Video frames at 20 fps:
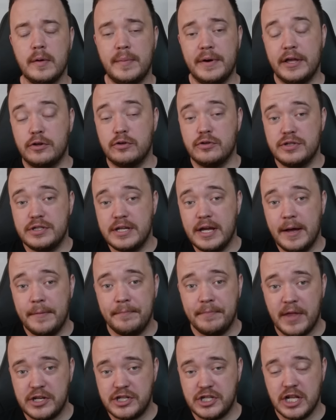Привет,
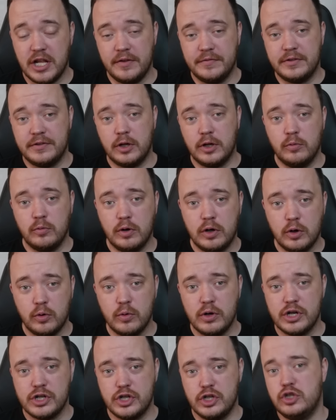друзья! Начало второго
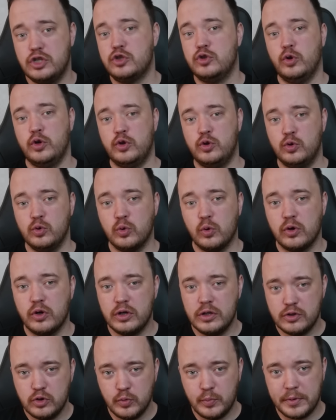круга, шестой тур
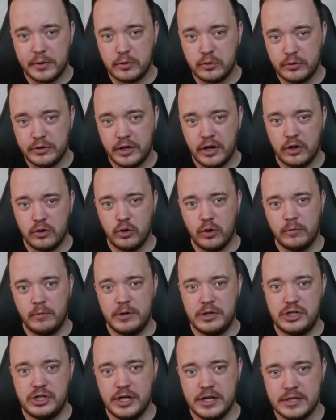супертурнира
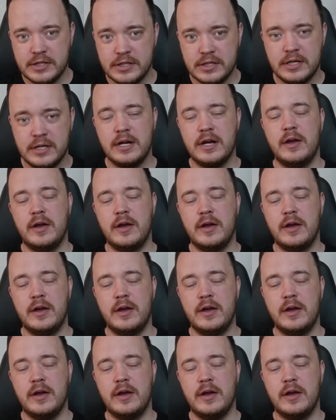Norway Chess.